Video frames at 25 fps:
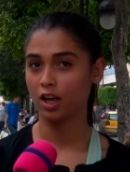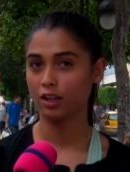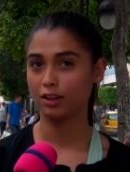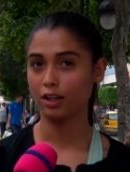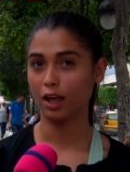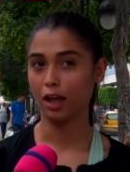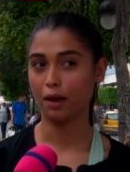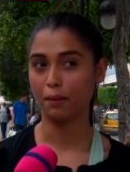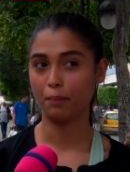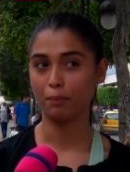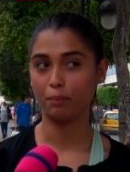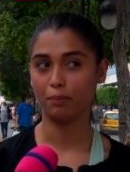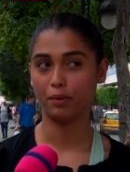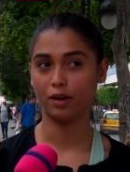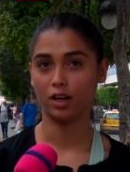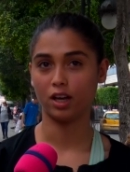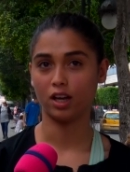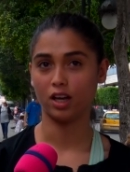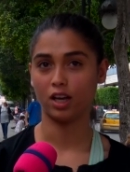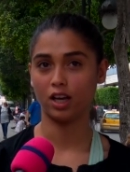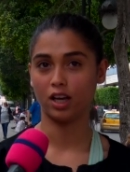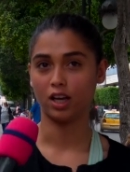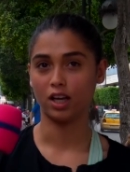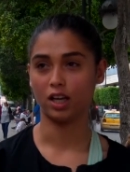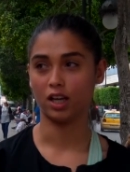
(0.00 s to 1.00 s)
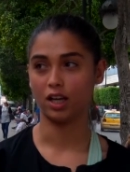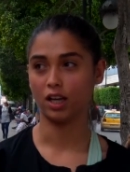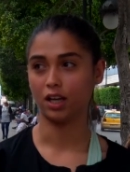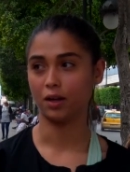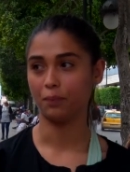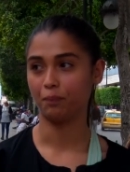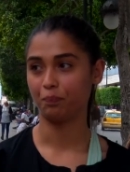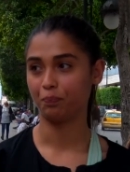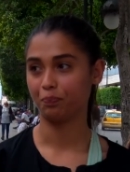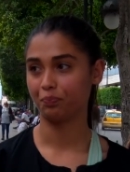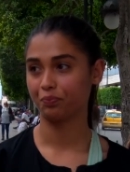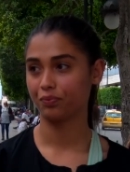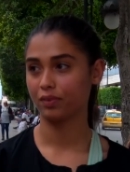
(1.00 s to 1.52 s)
تحب
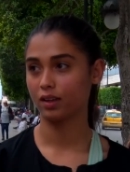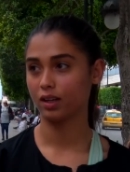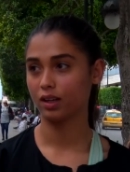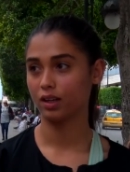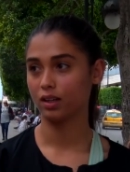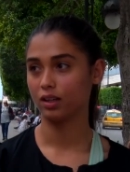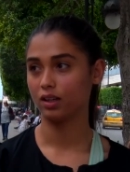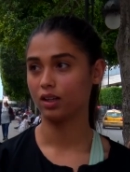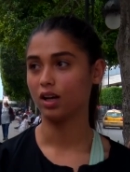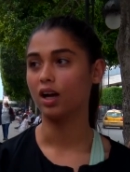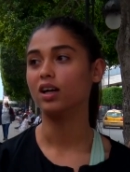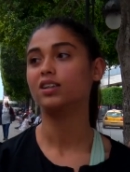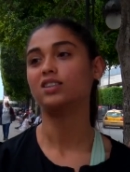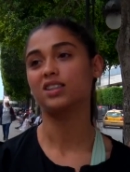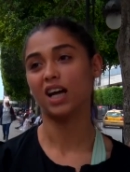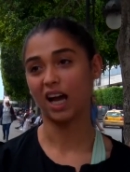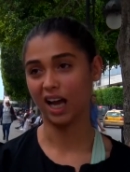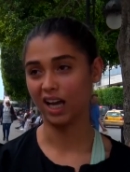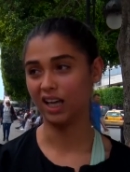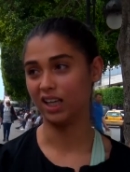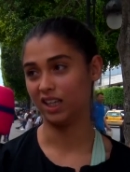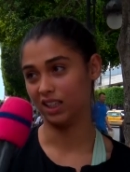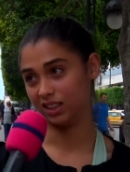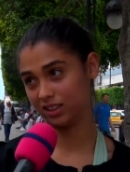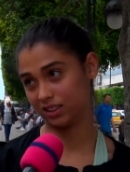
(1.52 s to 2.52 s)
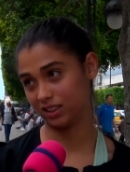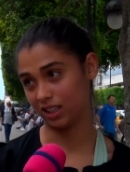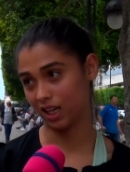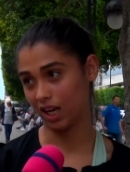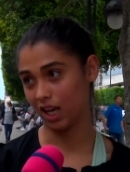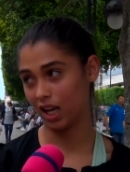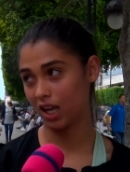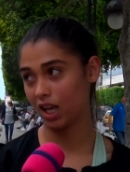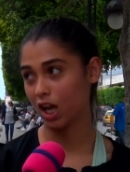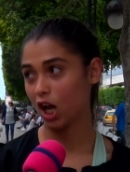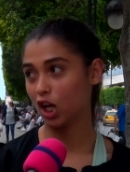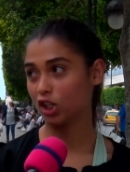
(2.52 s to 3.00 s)
تقعد ما تخدمش معناها حيت اي